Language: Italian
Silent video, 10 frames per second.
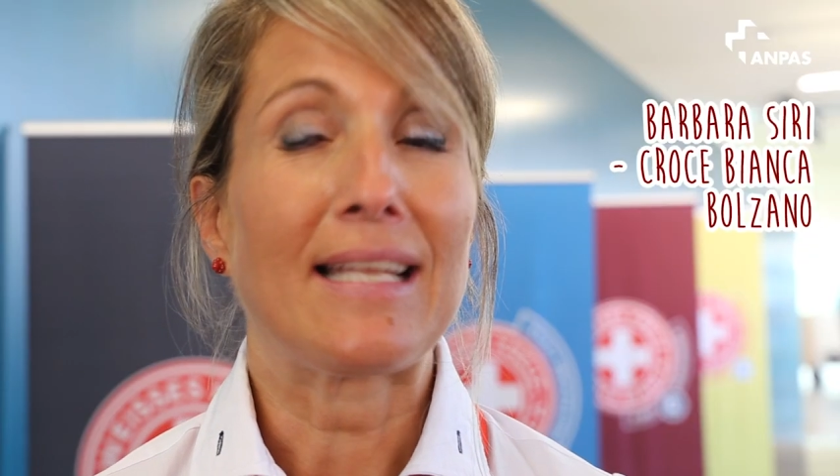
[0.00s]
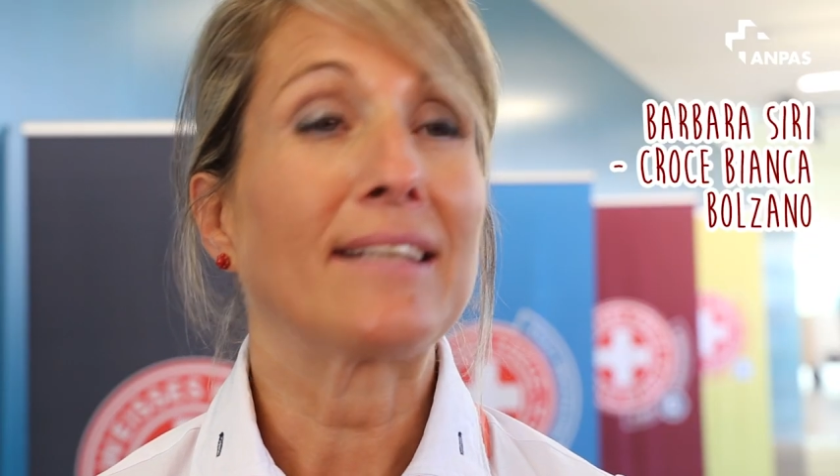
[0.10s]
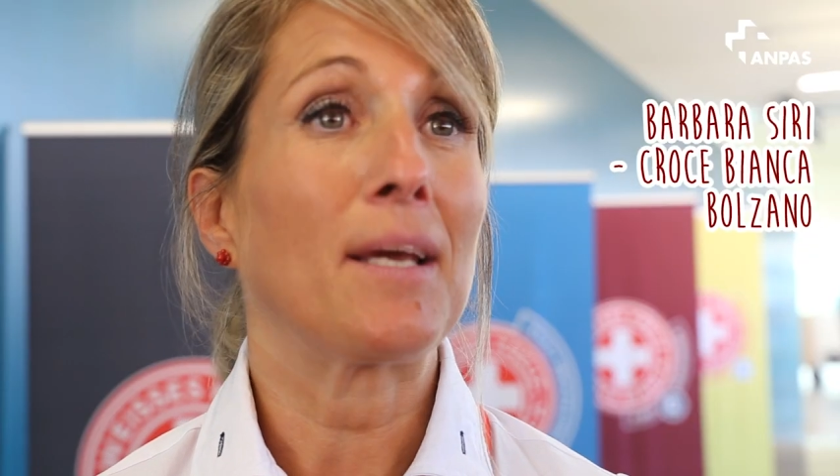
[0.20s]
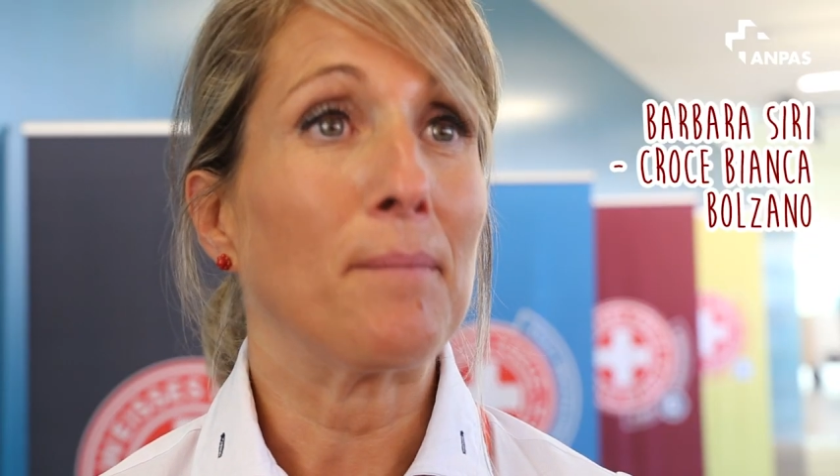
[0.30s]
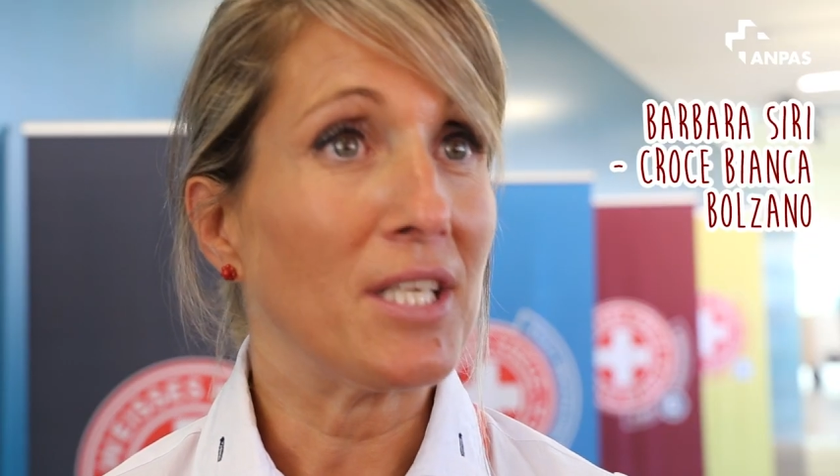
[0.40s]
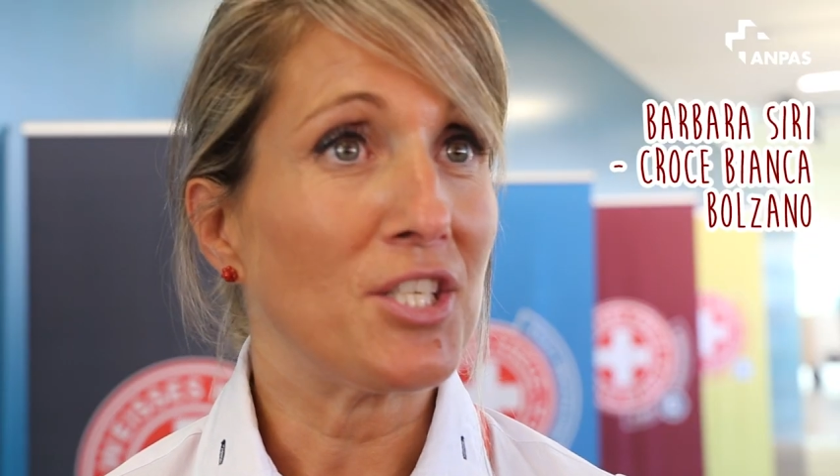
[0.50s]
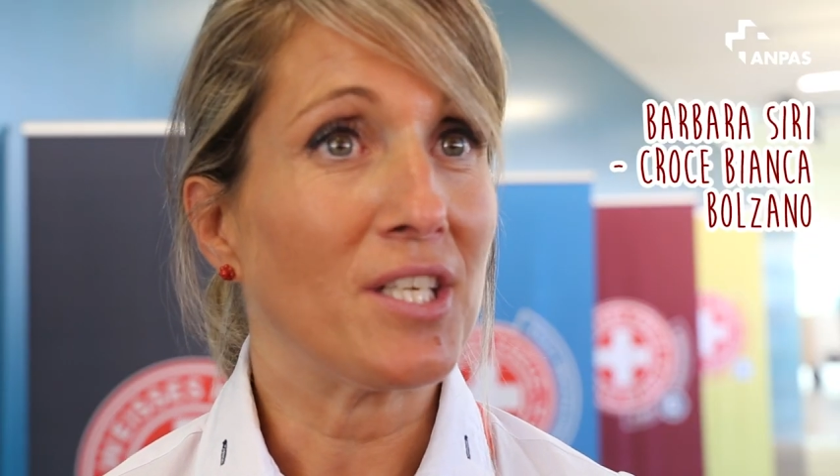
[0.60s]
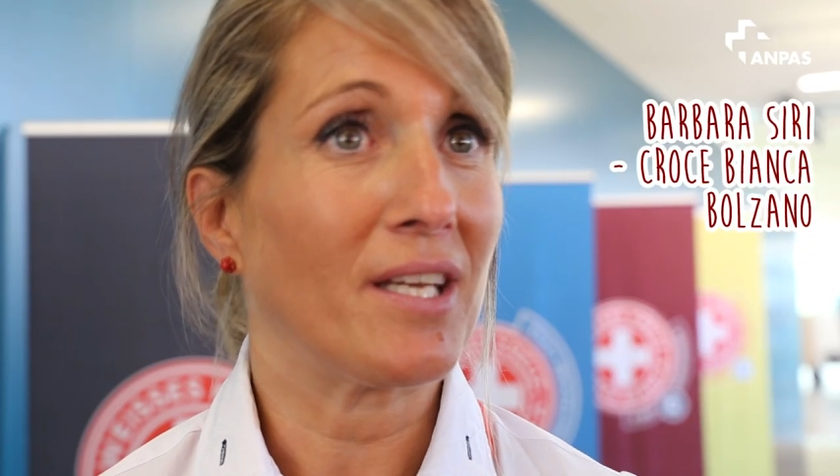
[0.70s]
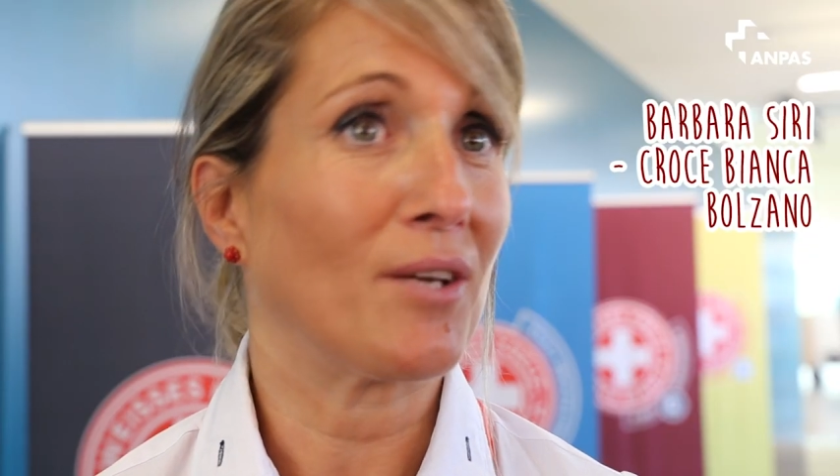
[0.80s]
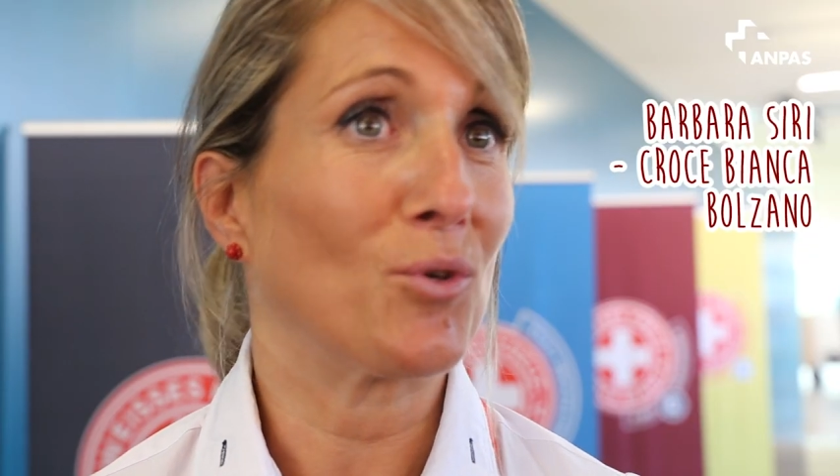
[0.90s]
tanti
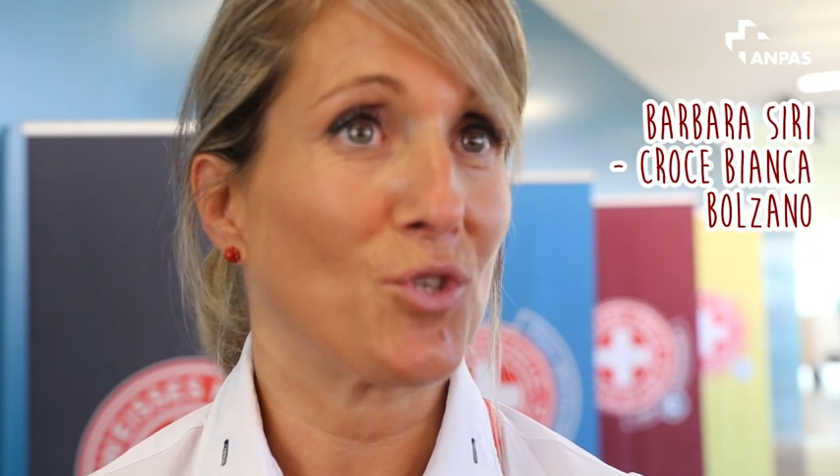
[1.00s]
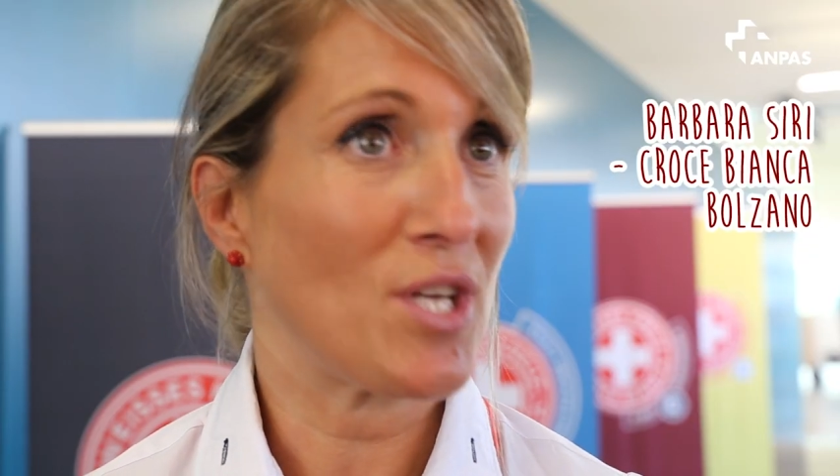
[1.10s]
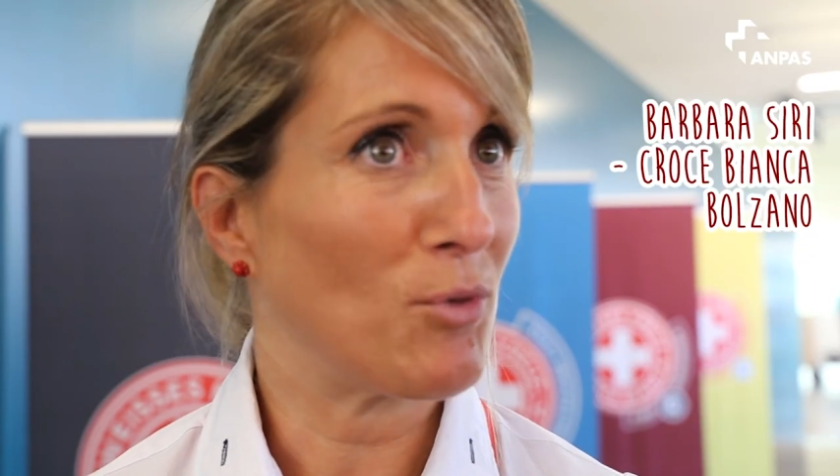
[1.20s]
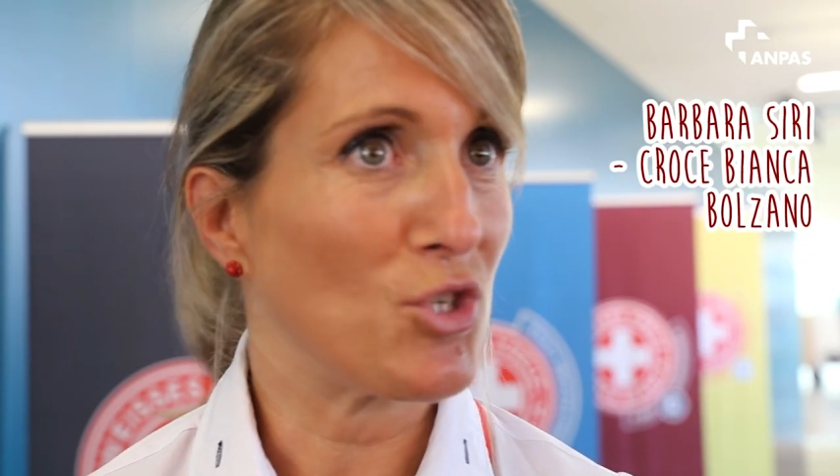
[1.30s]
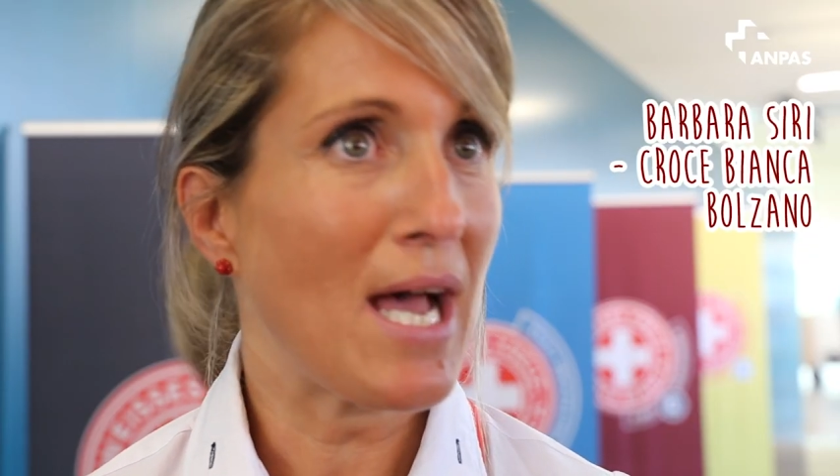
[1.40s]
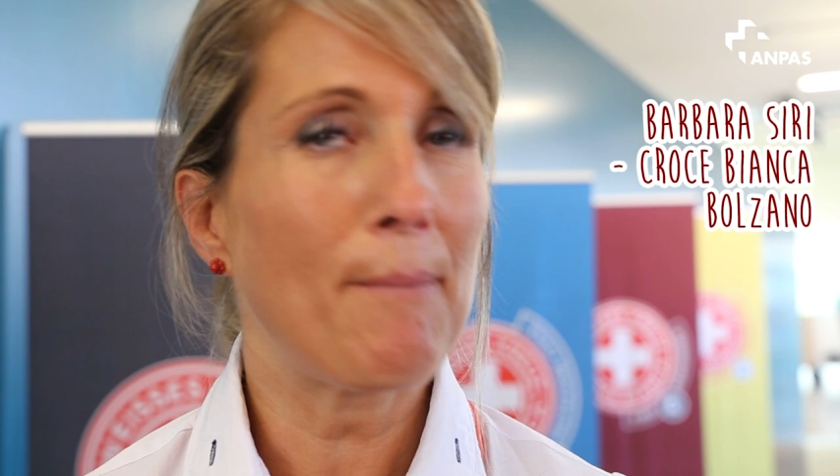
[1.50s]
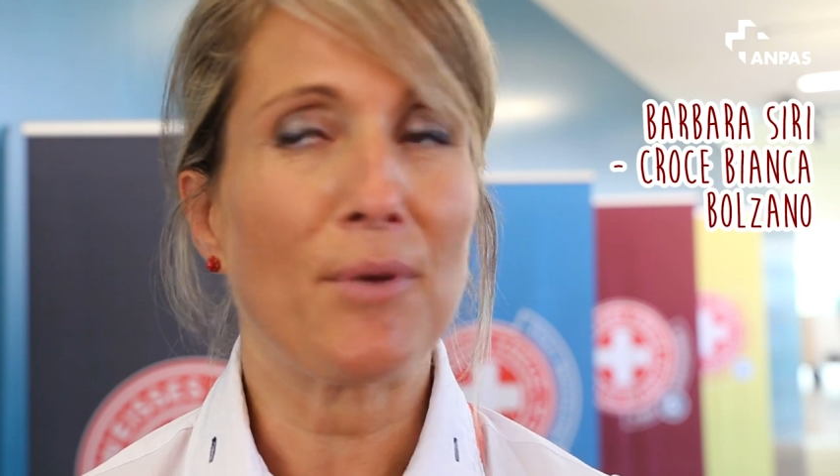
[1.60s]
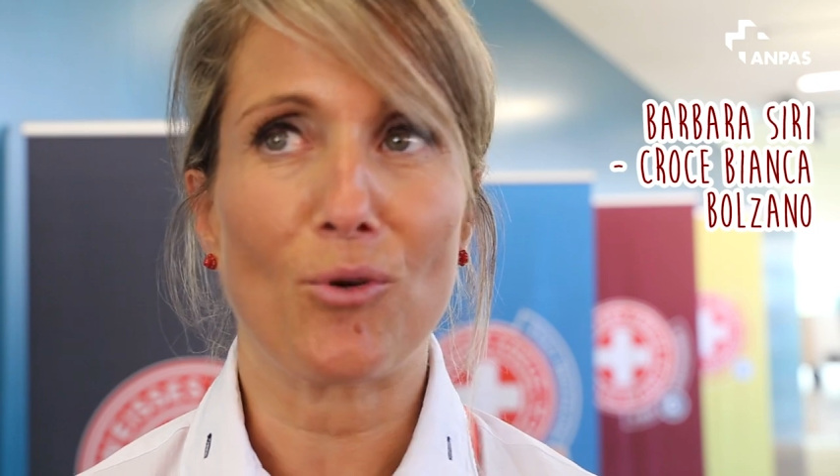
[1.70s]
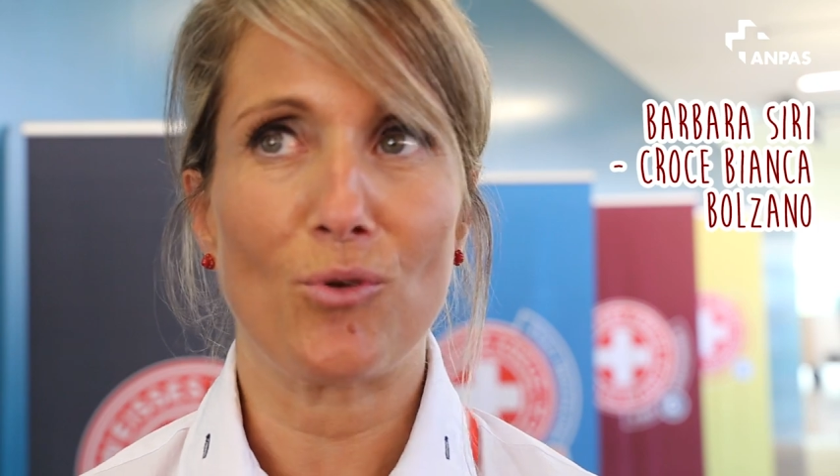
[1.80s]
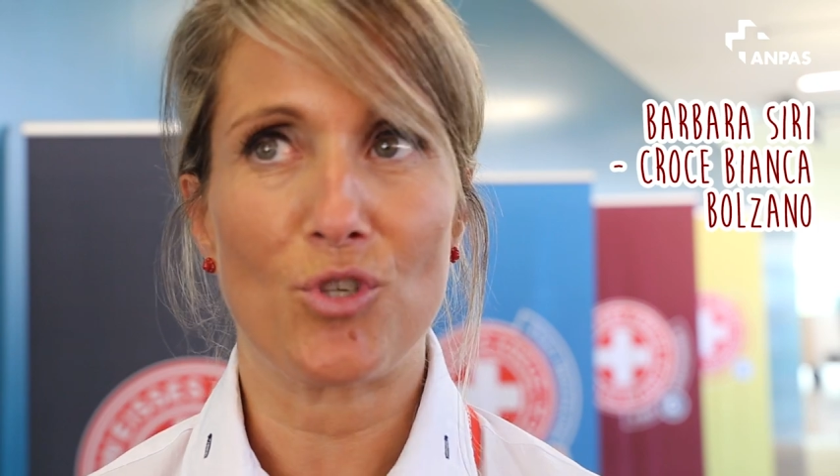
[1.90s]
amici che conosciamo già,
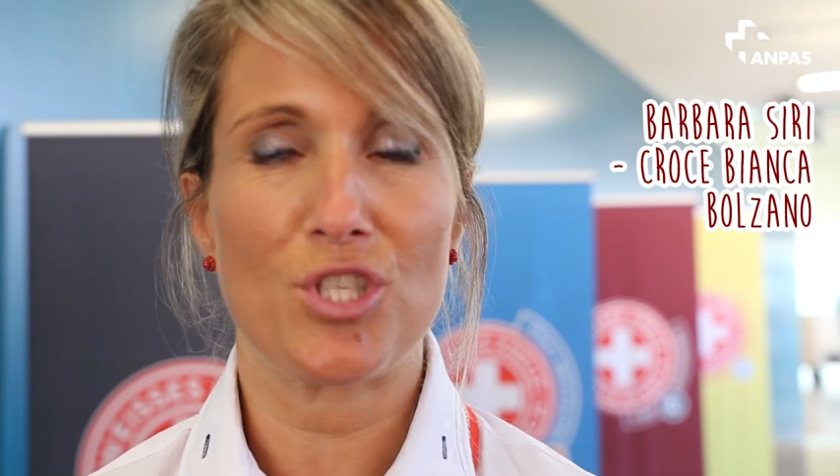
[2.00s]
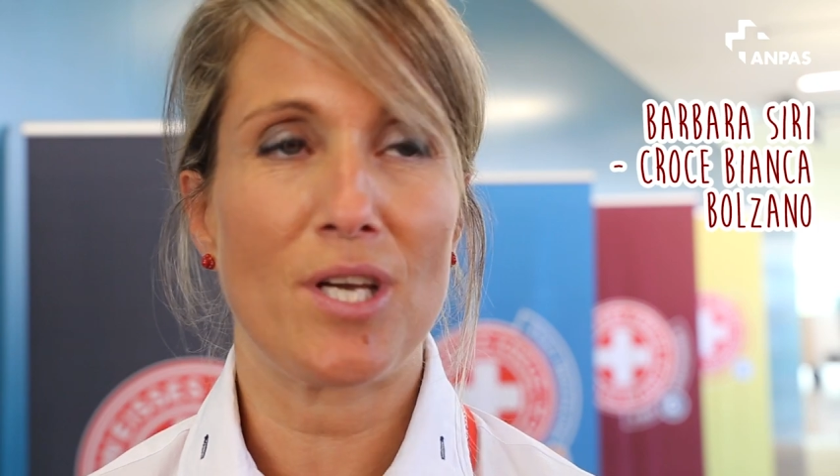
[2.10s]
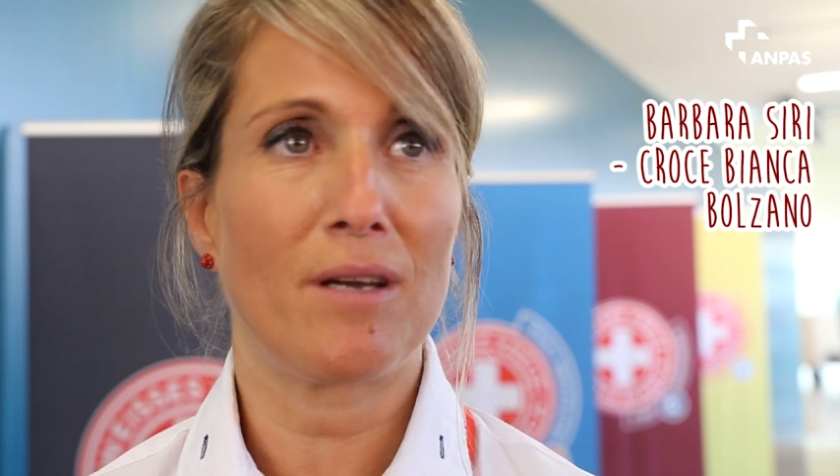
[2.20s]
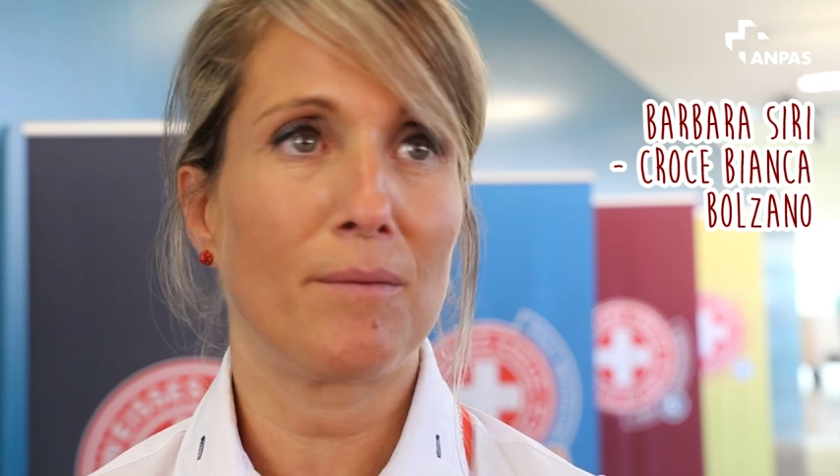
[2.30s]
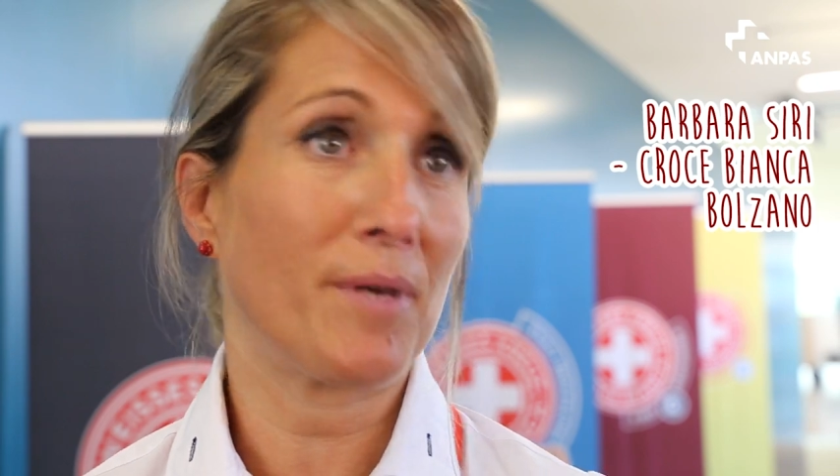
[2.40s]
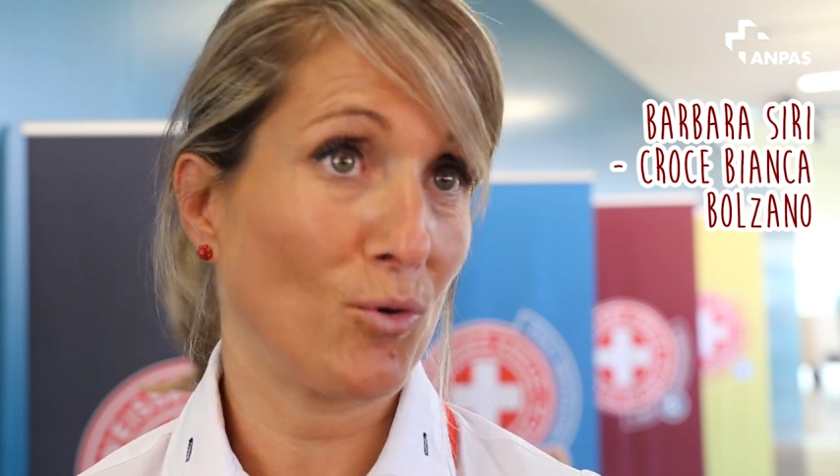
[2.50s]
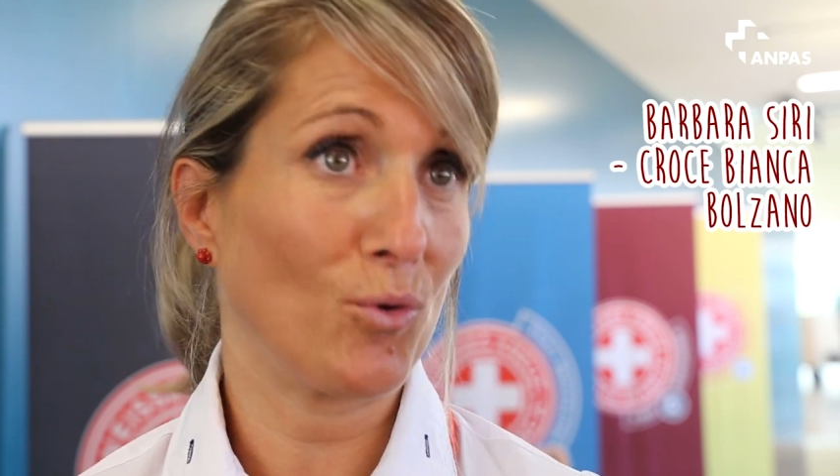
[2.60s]
per, conoscere, per